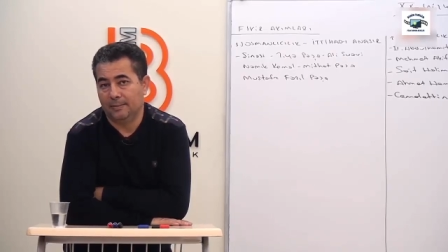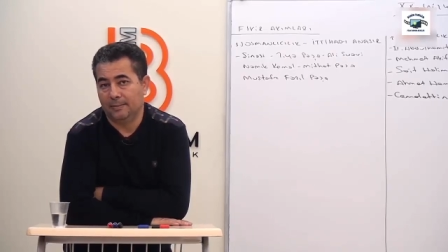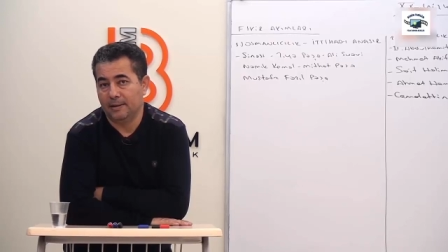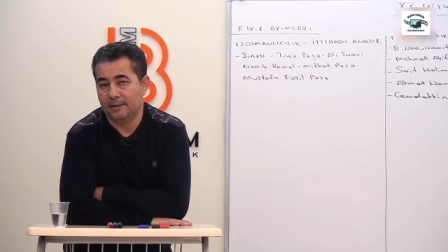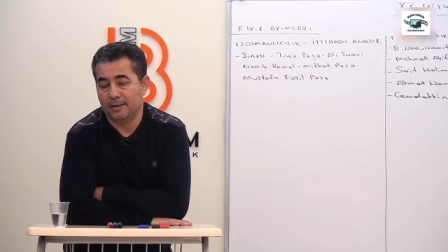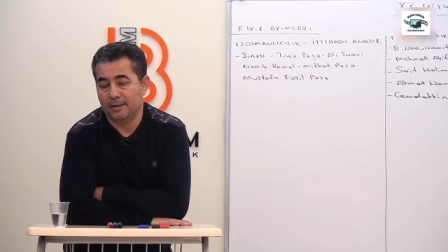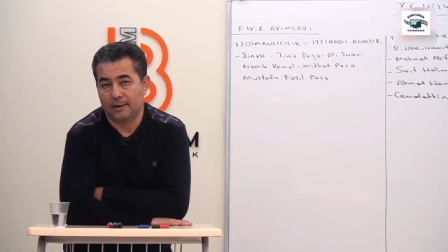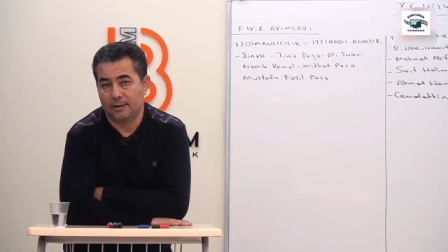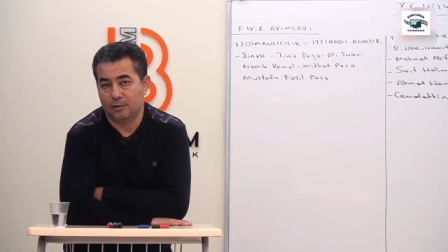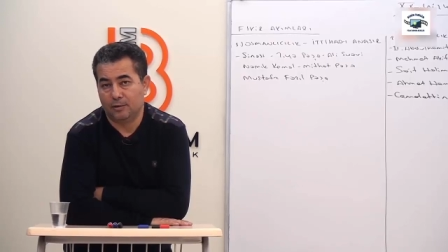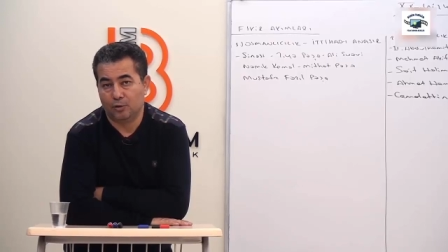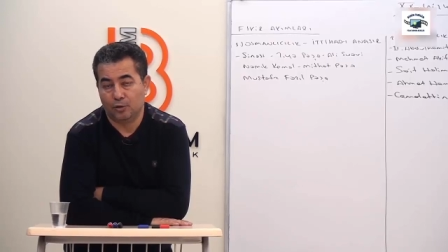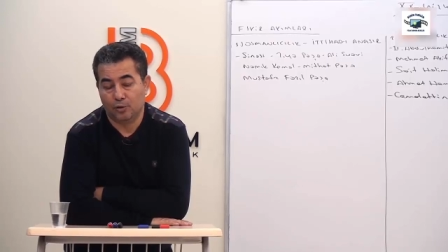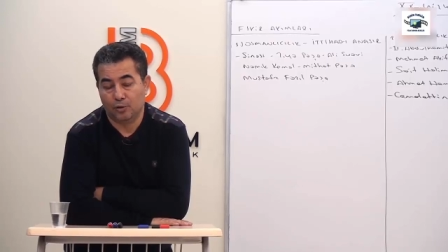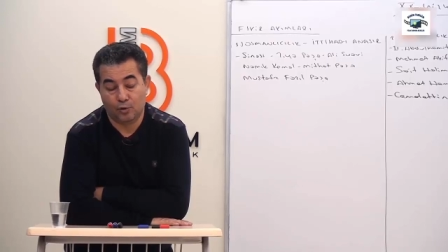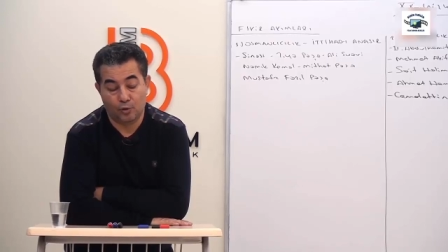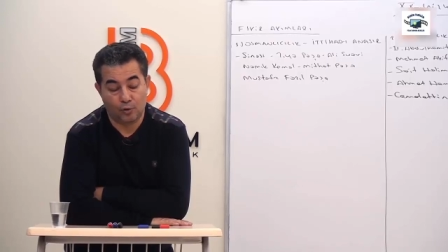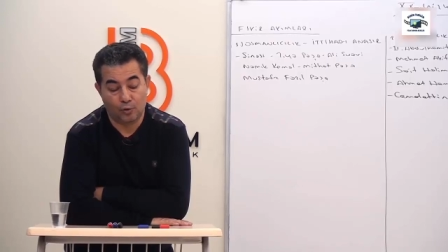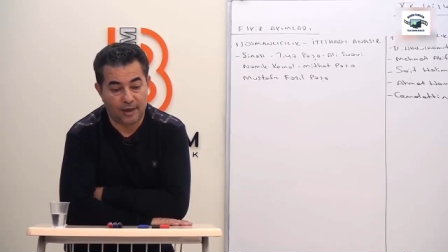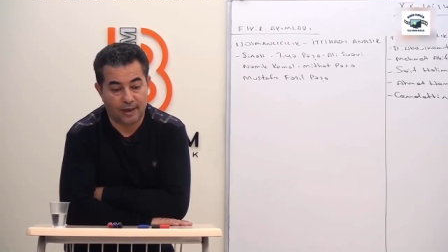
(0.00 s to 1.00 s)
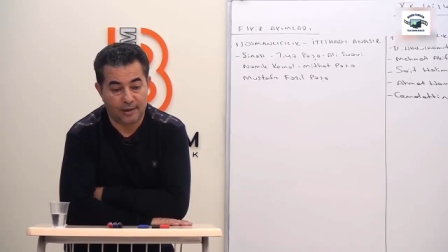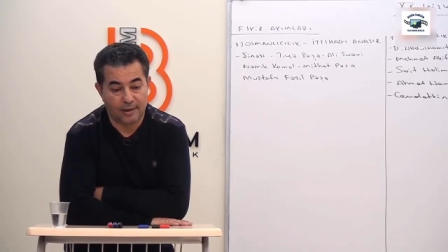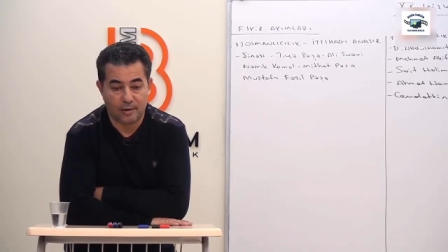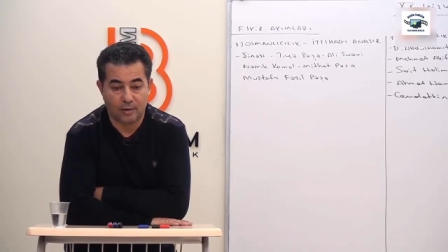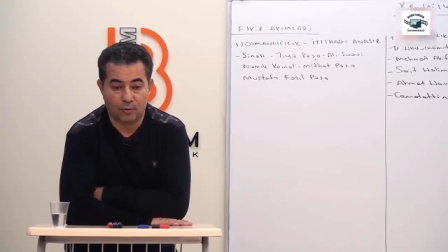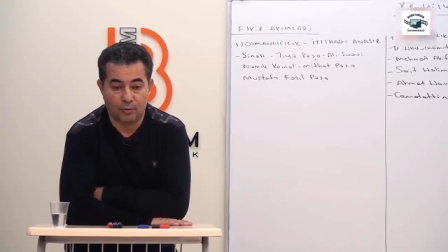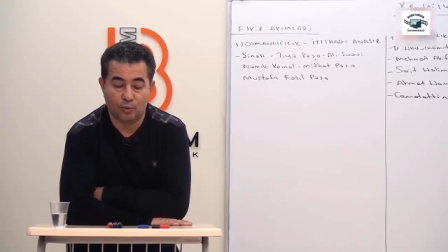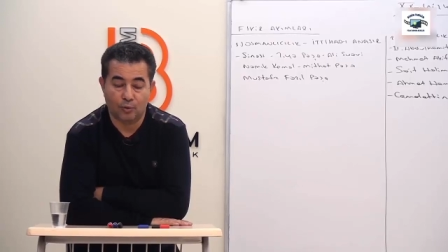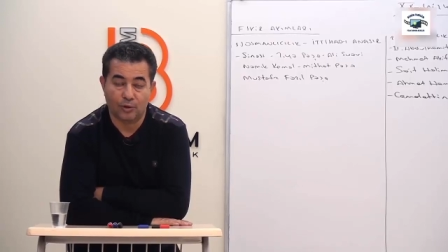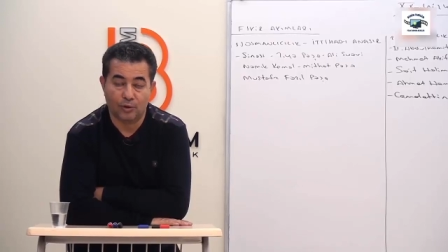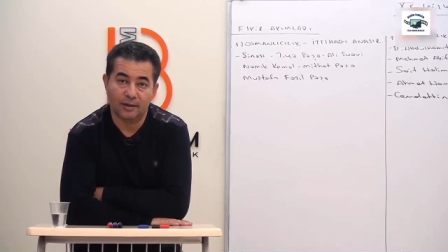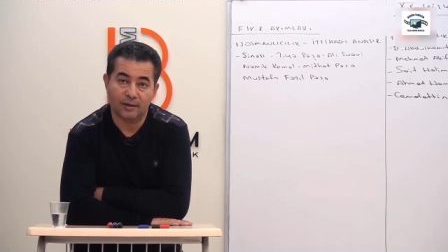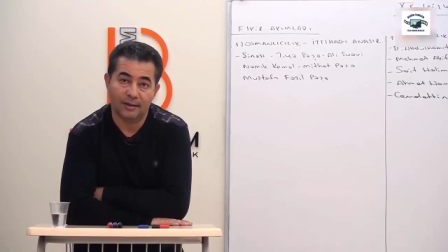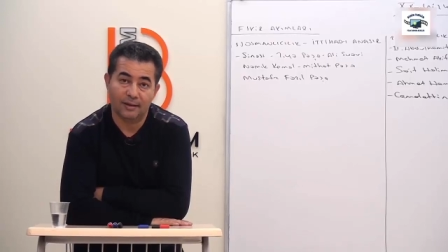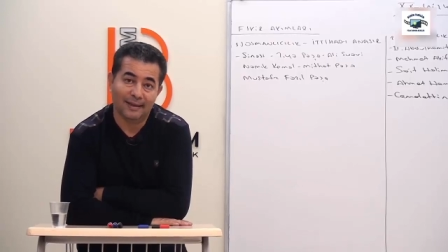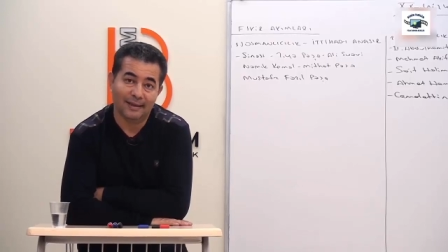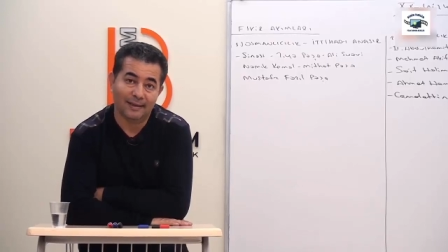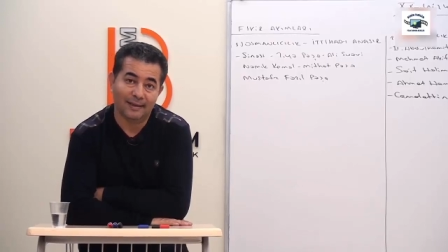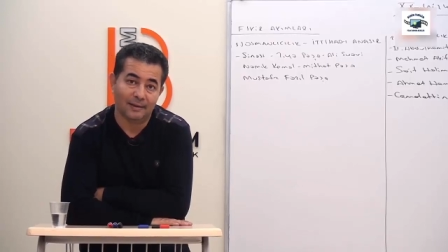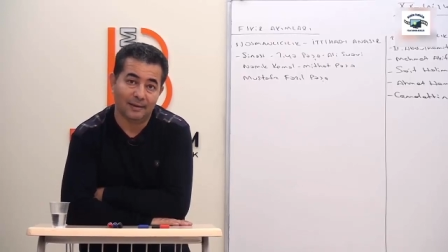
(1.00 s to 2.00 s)
Bazıları diyor ki suikasta
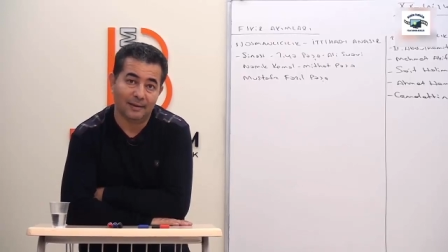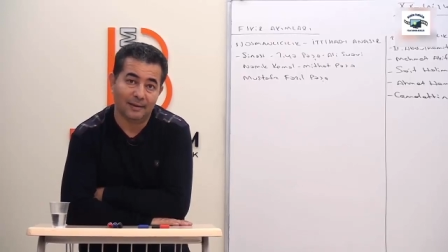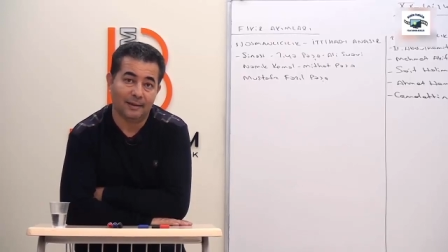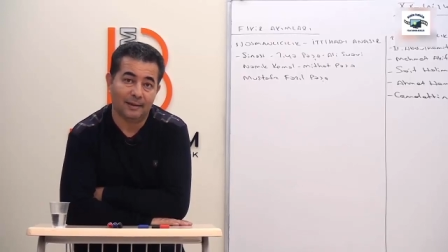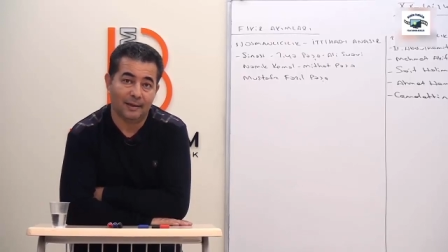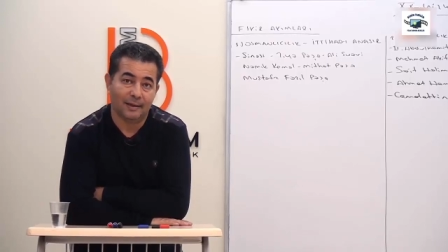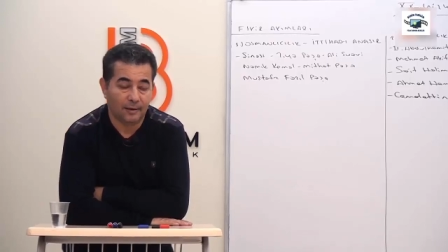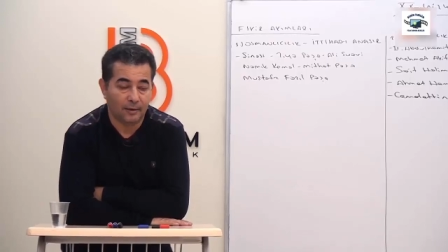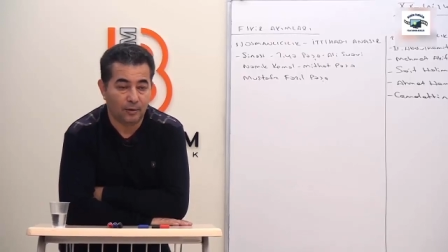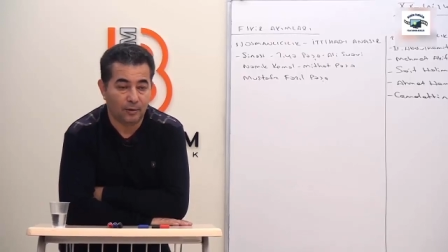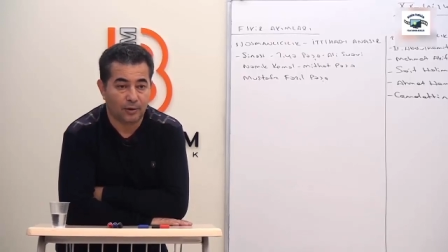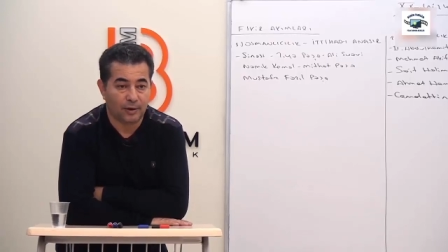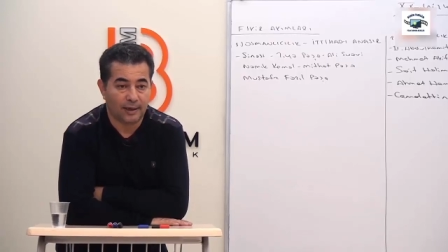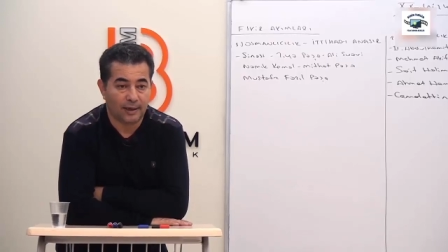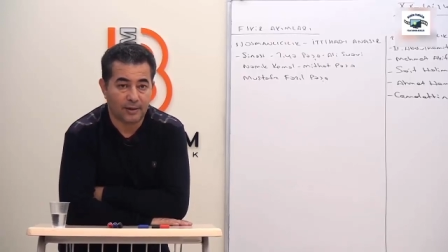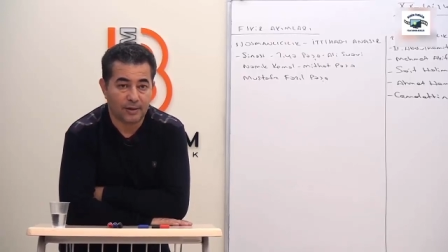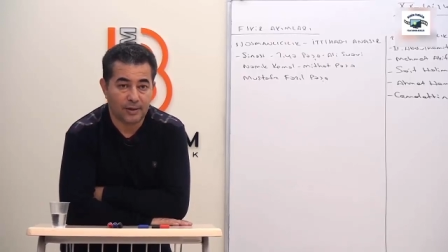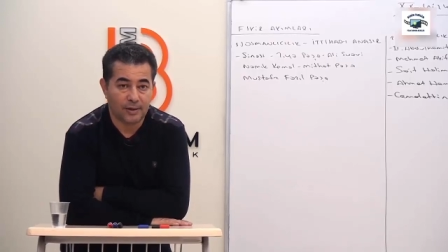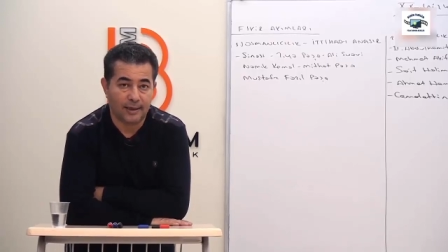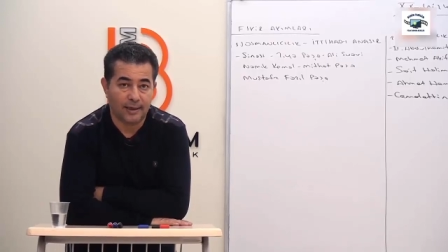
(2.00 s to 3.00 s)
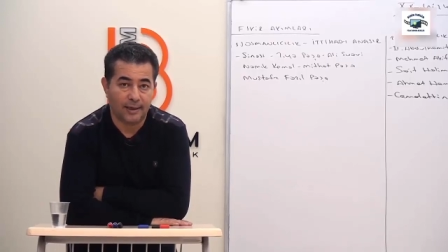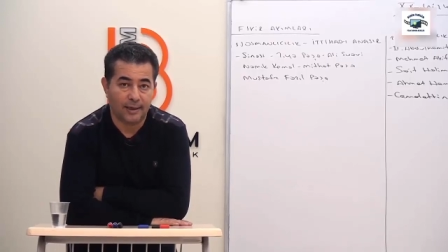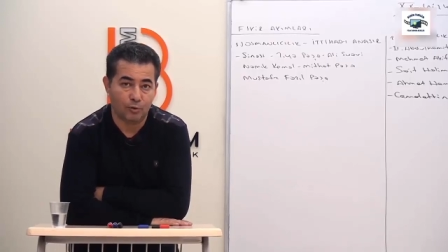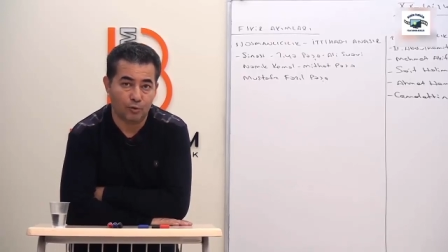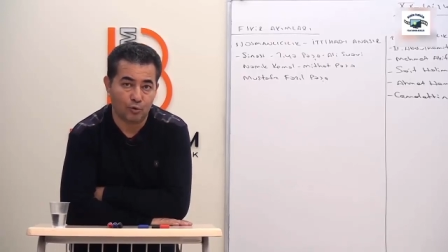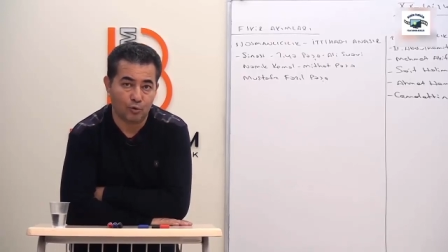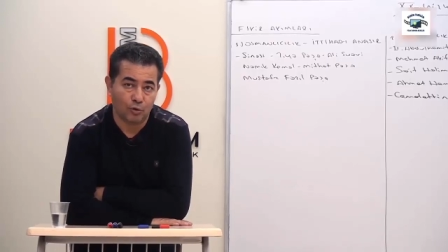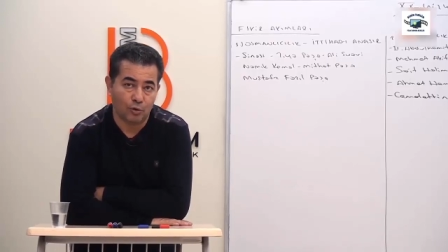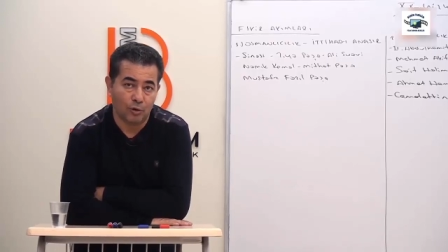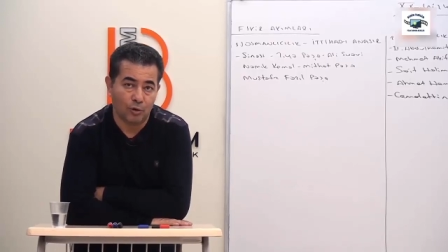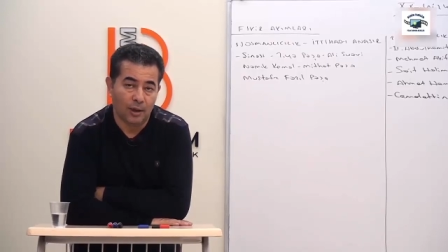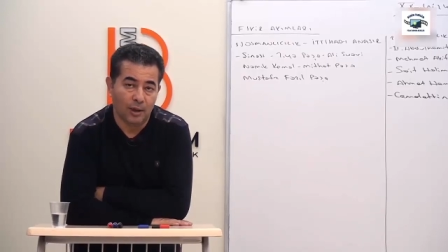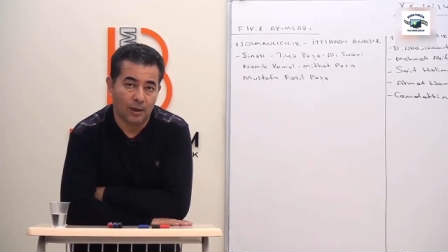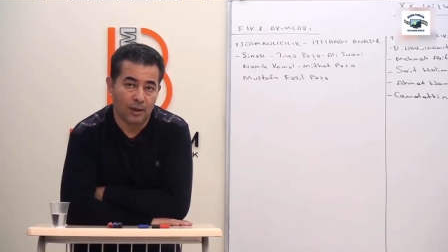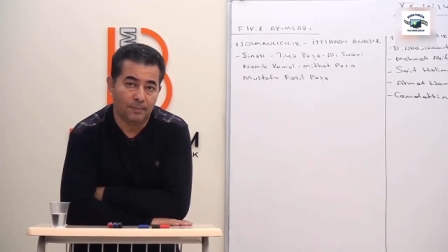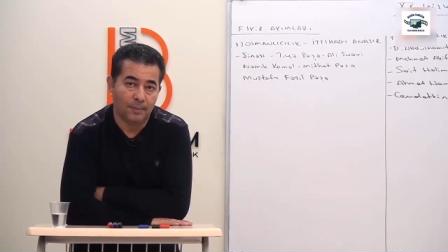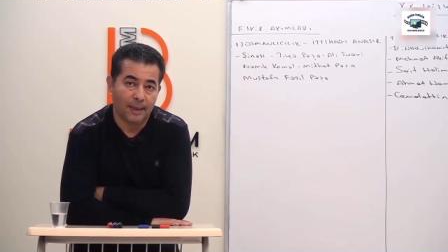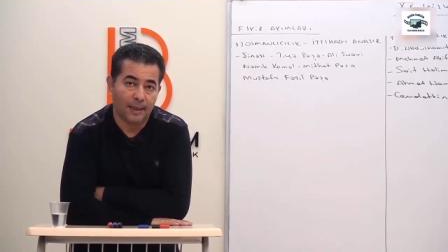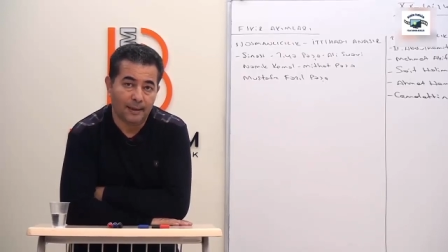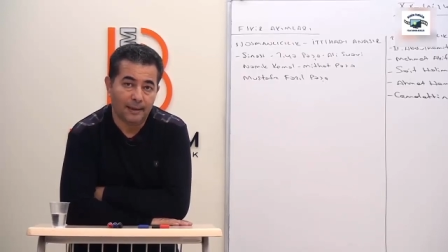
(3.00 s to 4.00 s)
uğradı. Nedir ne değildir o gerçek henüz
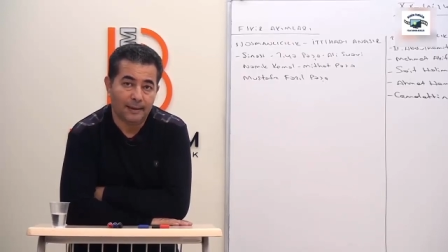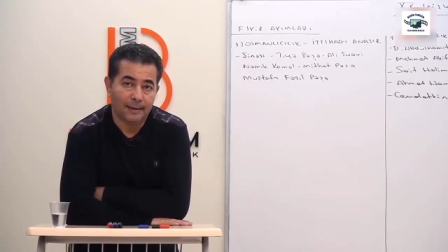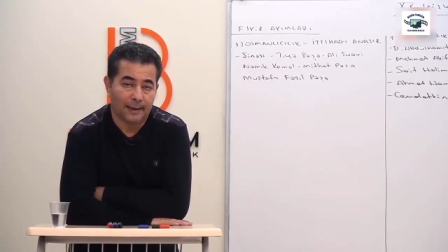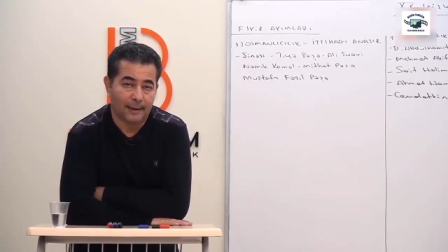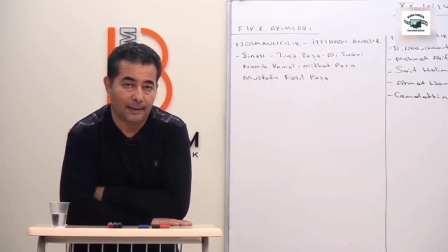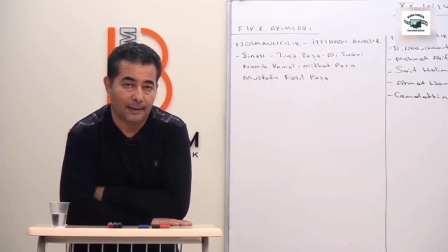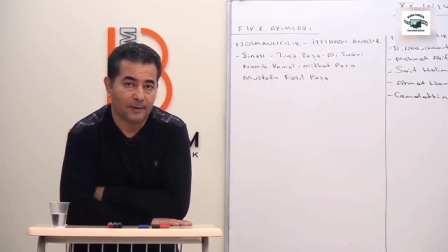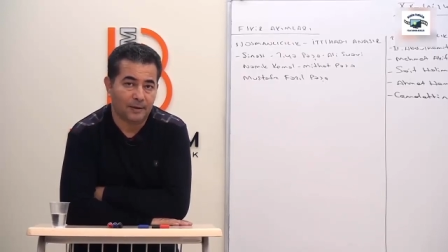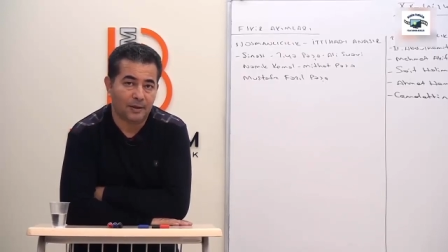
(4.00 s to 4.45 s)
belli değil.